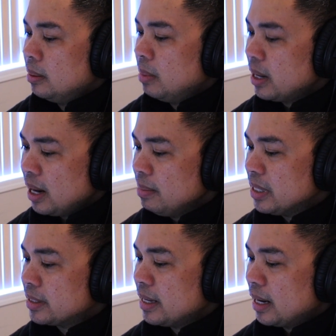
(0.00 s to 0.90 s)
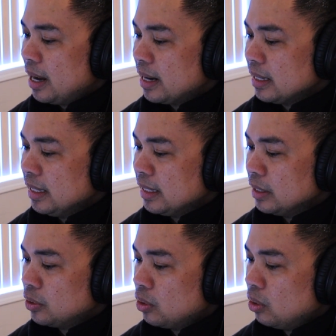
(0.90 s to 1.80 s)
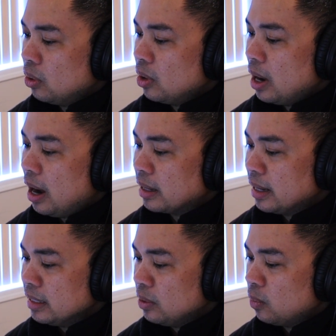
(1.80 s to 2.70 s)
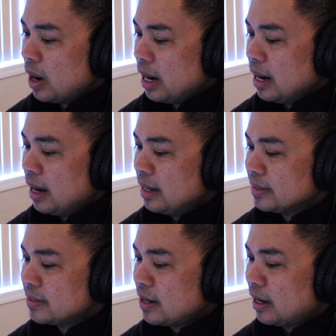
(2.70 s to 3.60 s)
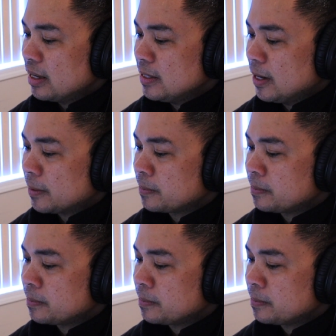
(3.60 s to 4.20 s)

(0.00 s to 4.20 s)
Marami sa nakarinig nito ang naniwala sa kanya.